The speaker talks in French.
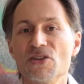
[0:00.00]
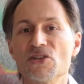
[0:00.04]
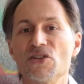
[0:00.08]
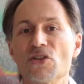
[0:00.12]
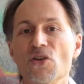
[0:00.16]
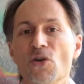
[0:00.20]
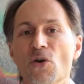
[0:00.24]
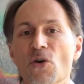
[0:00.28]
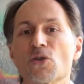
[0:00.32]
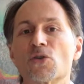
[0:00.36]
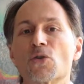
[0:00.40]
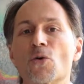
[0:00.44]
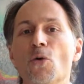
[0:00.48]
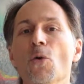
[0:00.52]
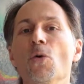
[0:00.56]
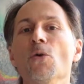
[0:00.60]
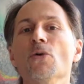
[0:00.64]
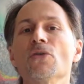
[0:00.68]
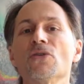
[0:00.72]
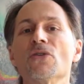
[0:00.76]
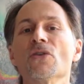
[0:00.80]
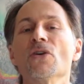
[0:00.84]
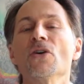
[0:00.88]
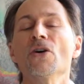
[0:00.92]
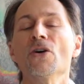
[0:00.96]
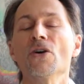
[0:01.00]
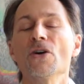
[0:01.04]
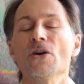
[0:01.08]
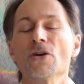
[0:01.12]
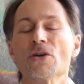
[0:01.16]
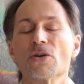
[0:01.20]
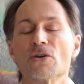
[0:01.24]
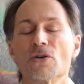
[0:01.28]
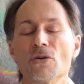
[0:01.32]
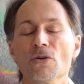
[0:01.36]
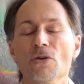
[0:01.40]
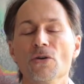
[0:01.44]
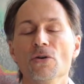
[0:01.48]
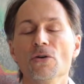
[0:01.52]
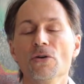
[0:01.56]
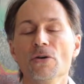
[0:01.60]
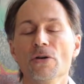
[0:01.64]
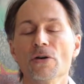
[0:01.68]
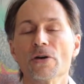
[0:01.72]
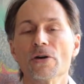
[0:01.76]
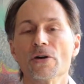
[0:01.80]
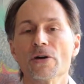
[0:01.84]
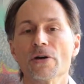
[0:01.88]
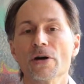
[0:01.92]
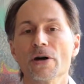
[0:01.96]
se rendent compte qu'elles
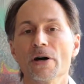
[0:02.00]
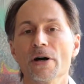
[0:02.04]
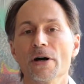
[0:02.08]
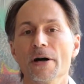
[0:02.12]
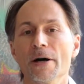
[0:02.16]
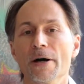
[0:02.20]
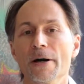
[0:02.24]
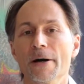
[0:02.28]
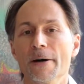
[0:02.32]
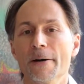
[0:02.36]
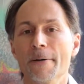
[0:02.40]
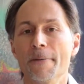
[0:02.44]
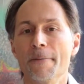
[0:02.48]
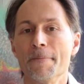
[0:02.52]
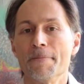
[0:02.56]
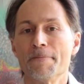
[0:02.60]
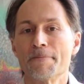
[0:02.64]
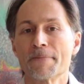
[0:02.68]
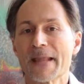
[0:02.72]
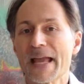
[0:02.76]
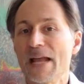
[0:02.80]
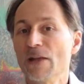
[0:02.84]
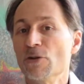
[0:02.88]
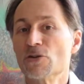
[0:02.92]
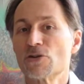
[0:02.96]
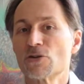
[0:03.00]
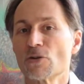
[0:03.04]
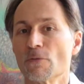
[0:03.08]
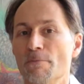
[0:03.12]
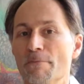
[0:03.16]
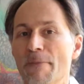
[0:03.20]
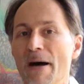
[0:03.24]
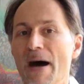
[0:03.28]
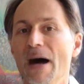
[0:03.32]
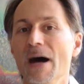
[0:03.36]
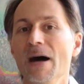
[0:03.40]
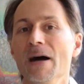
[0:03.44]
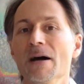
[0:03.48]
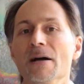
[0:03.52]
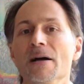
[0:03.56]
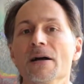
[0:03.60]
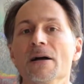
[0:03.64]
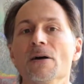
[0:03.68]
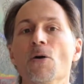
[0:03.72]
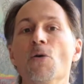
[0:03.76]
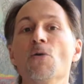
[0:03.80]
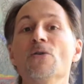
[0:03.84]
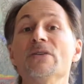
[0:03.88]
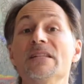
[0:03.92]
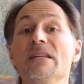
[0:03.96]
euh, ne sont
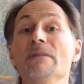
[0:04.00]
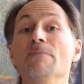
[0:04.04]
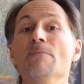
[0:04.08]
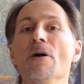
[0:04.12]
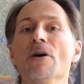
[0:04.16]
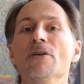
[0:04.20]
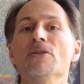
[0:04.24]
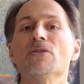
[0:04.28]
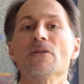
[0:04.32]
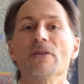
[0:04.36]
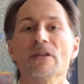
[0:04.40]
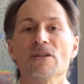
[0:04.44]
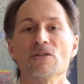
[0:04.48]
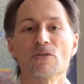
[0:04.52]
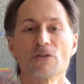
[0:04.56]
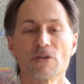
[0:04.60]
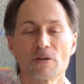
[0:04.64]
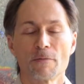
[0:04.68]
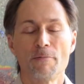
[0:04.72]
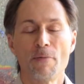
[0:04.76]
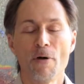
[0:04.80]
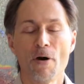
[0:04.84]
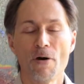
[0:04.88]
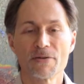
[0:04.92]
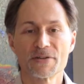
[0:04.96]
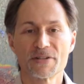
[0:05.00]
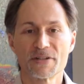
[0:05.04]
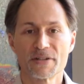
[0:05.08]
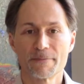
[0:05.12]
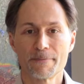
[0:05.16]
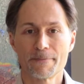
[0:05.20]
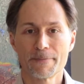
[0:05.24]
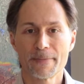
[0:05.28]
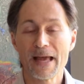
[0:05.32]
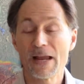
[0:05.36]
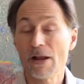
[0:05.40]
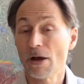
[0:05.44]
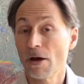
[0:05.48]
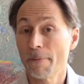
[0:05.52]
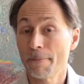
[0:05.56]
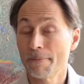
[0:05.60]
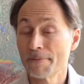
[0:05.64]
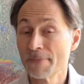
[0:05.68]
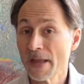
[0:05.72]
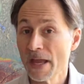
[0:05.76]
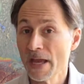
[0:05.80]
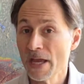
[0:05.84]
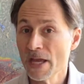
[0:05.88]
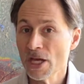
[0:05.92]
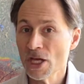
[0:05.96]
pas aussi bonnes que les autres pensent. Alors,
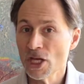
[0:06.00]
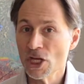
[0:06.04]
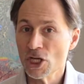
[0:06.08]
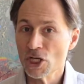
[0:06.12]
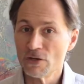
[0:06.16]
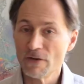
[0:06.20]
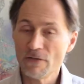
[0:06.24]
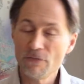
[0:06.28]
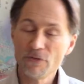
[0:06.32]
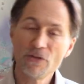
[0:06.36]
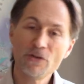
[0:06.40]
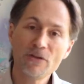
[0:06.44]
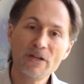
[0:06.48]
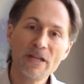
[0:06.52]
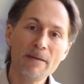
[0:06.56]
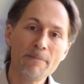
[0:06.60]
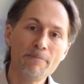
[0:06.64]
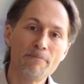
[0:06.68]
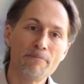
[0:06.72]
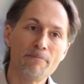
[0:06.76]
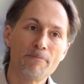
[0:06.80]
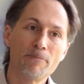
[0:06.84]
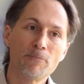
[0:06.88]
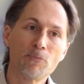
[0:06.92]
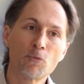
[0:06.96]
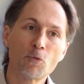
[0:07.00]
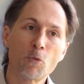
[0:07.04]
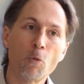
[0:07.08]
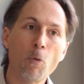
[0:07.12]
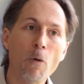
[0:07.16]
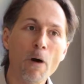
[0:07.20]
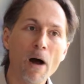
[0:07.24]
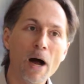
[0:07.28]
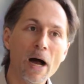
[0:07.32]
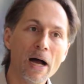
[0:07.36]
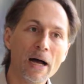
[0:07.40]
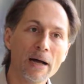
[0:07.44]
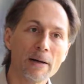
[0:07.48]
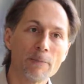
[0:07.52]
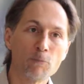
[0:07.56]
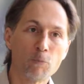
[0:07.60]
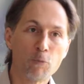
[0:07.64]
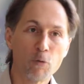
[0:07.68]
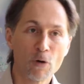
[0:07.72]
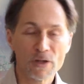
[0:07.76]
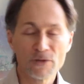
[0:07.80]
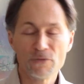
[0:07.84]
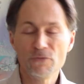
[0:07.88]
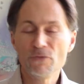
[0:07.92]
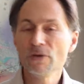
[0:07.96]
je vais vous donner trois
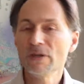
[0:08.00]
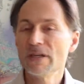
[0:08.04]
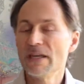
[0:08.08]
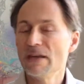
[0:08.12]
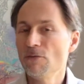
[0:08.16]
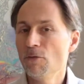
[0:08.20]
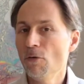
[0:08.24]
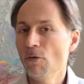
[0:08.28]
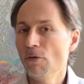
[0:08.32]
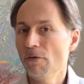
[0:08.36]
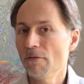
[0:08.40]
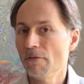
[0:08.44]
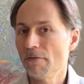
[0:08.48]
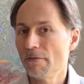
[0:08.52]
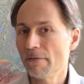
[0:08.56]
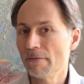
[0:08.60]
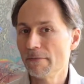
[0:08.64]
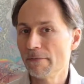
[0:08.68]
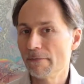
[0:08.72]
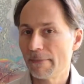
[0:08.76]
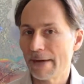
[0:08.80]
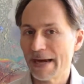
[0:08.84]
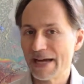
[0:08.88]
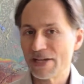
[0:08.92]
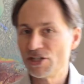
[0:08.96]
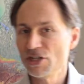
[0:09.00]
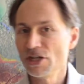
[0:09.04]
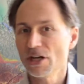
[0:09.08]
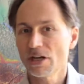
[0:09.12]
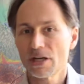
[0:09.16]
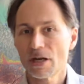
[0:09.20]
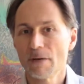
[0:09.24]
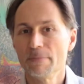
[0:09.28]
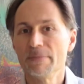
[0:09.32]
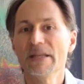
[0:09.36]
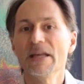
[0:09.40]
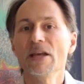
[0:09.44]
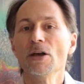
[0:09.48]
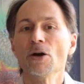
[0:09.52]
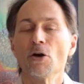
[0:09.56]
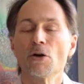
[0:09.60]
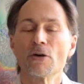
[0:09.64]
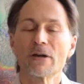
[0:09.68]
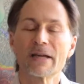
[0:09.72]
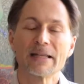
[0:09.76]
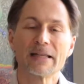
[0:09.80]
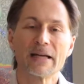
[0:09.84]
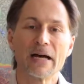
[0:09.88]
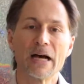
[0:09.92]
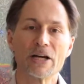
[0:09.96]
points de vue qui vont agir comme des
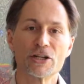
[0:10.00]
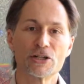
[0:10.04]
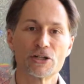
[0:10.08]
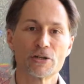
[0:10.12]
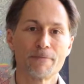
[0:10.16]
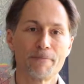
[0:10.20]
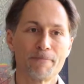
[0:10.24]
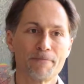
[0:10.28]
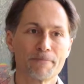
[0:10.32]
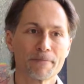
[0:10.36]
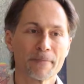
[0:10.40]
recadrages.